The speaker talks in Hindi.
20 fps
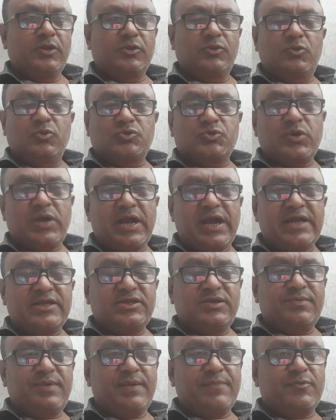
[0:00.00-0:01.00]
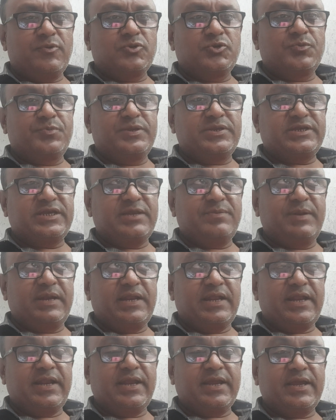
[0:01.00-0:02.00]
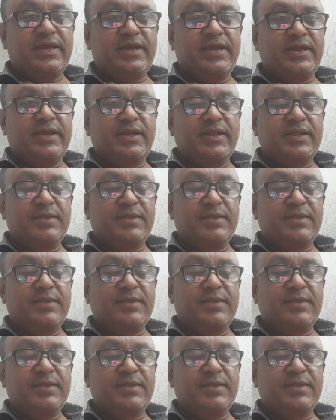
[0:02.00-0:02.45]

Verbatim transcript: दोस्तों आज हम आपको जो बिस्किट बनाने के